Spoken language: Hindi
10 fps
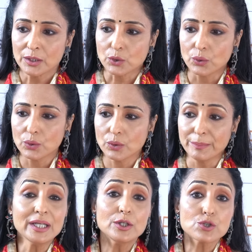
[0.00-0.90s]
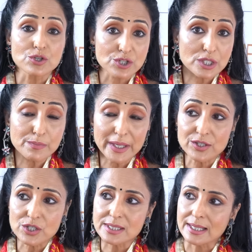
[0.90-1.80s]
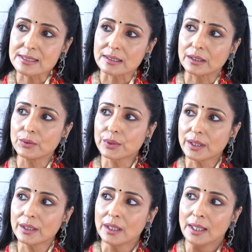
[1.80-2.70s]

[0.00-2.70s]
तो बींग न्यूट्रिशनिस्ट मैं एक चीज़ कह सकती हूँ कि